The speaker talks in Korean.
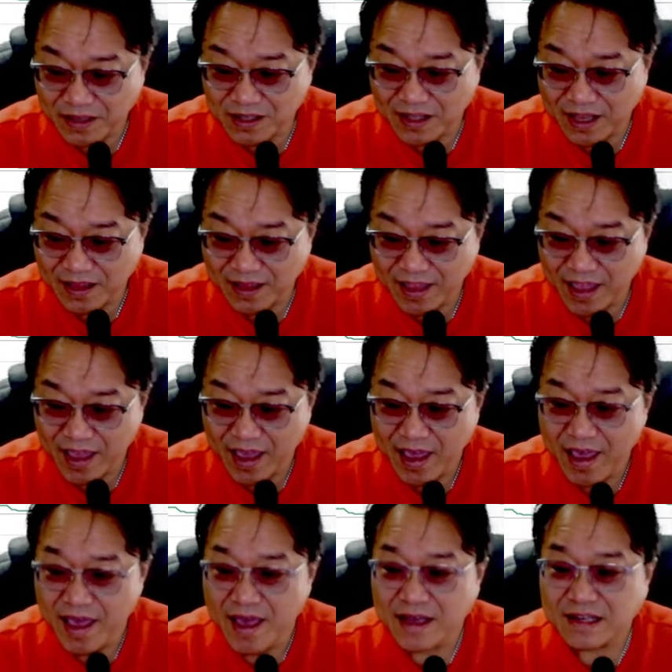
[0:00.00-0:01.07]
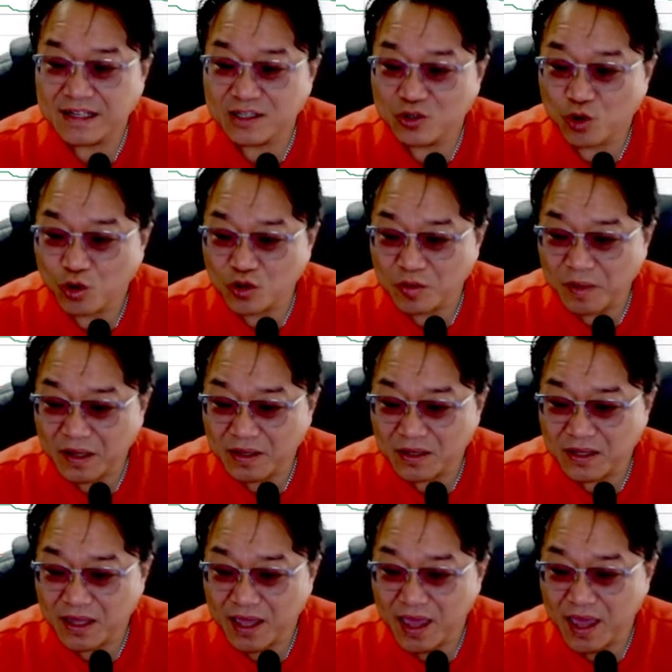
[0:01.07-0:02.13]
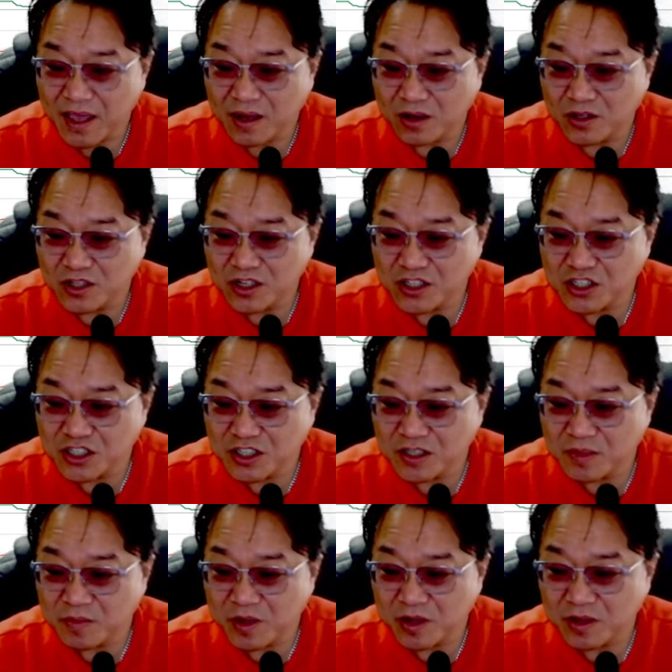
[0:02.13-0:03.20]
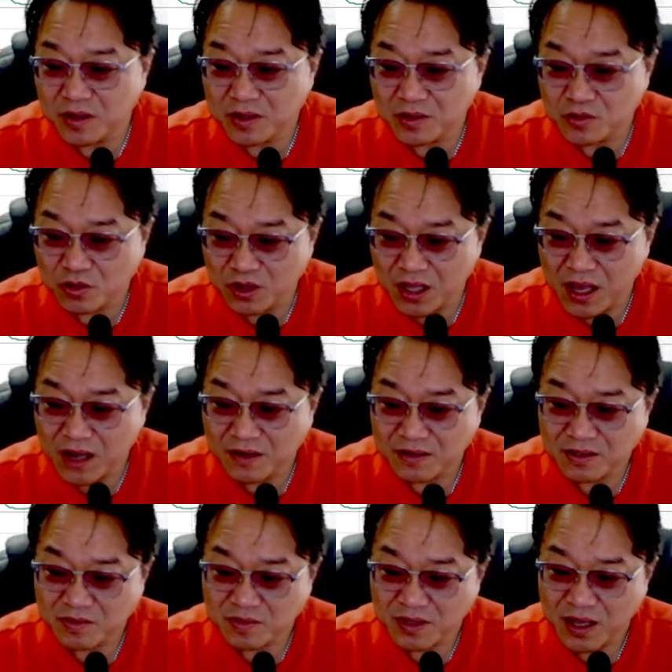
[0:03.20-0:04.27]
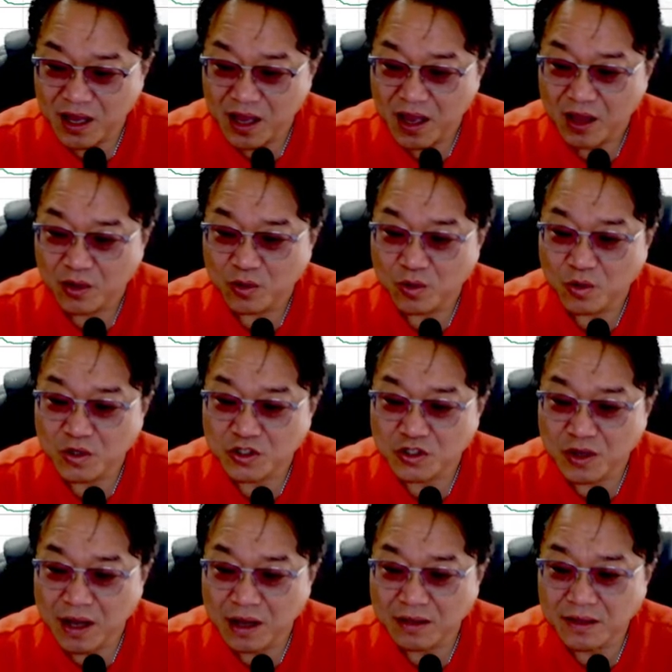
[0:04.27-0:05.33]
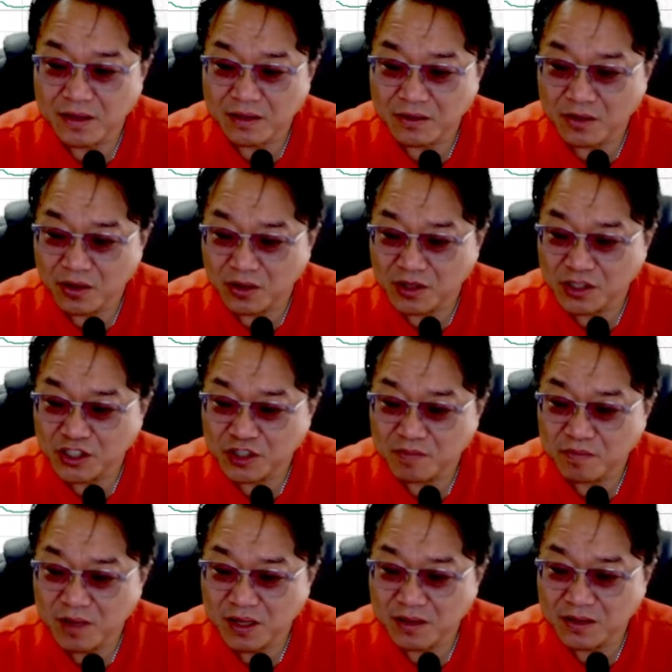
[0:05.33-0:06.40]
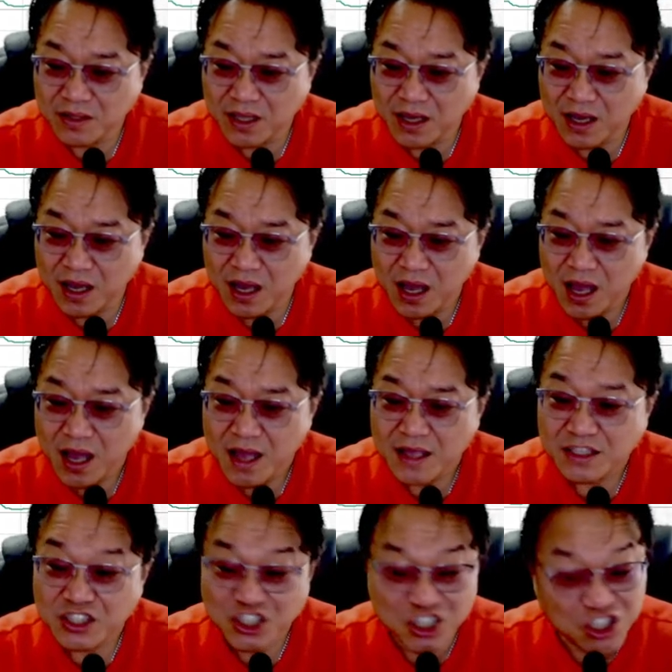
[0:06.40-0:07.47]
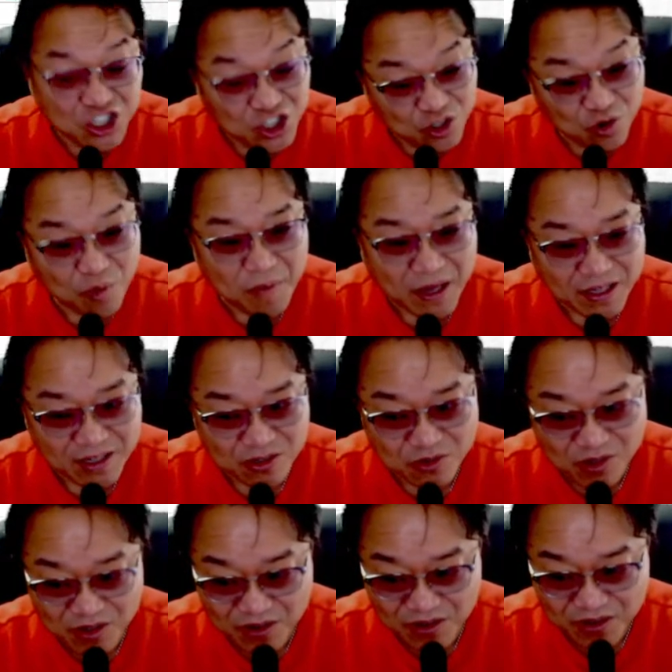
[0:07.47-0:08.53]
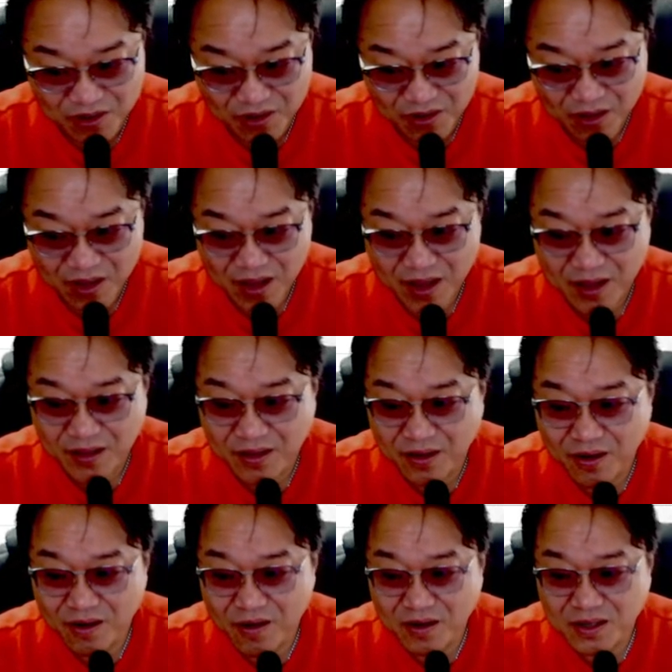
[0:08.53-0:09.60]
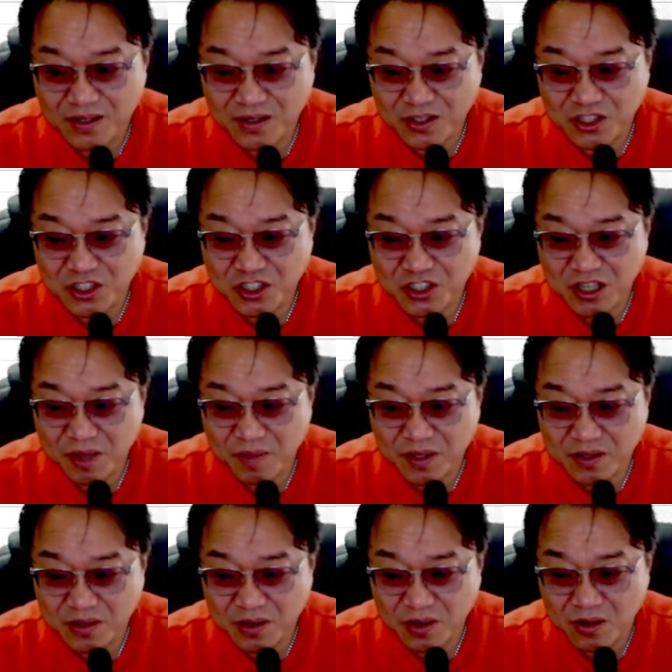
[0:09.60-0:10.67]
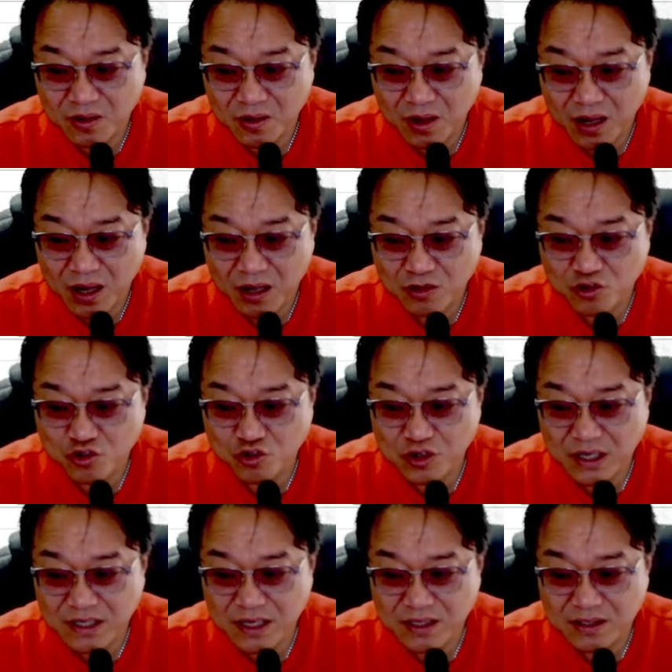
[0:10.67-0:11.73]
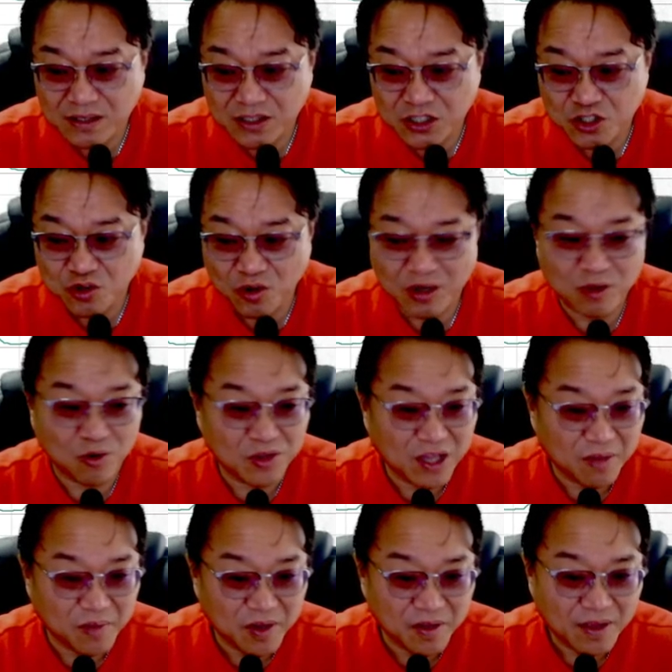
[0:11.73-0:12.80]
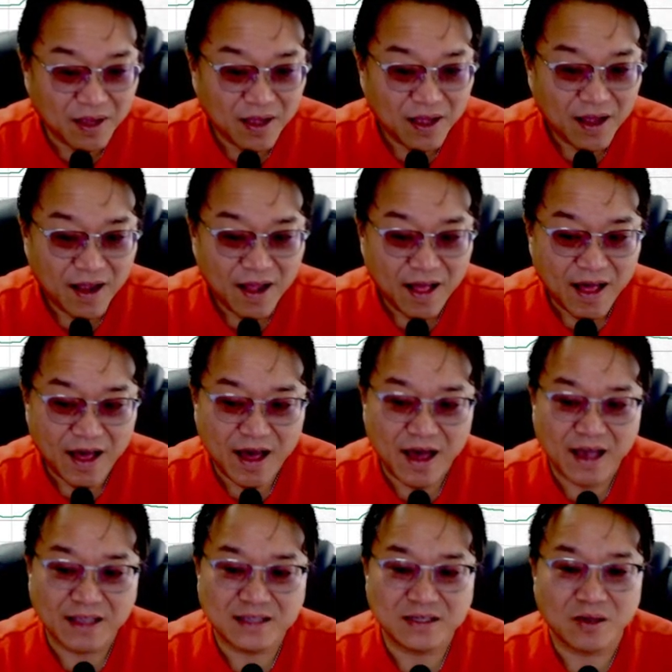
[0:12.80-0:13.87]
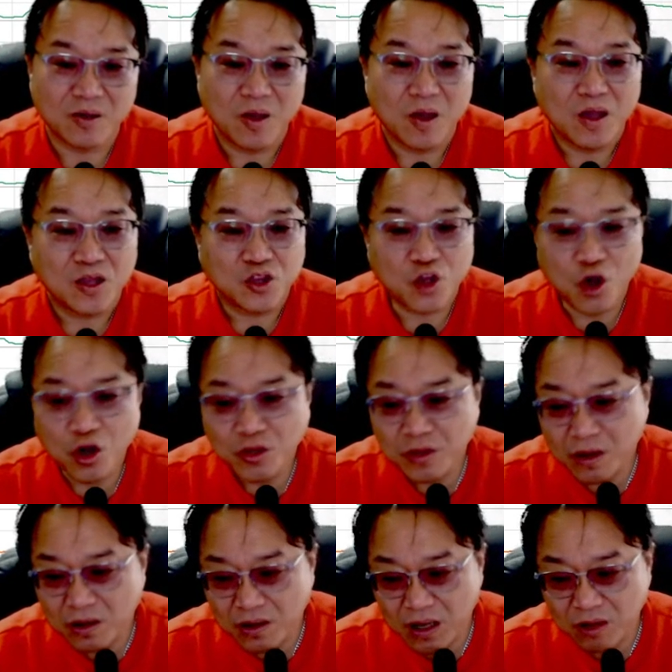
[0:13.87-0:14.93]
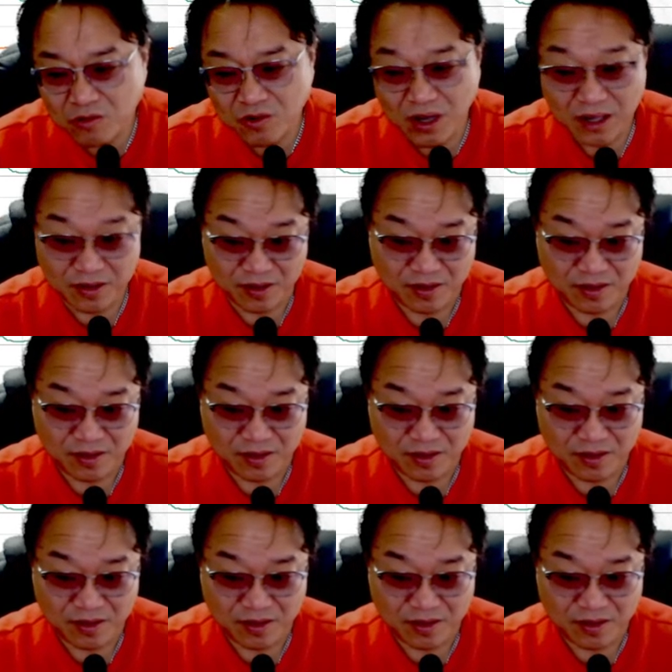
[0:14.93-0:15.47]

텐데, 그 조정받을 때 어디를 지키면 좋다? 그렇습니다. 여기 저항대였던 10만원대가 지지로 바뀔 수 있거든요. 여기서 지지하면서 추가 상승 시도가 나온다면 이제 턴어라운드 하는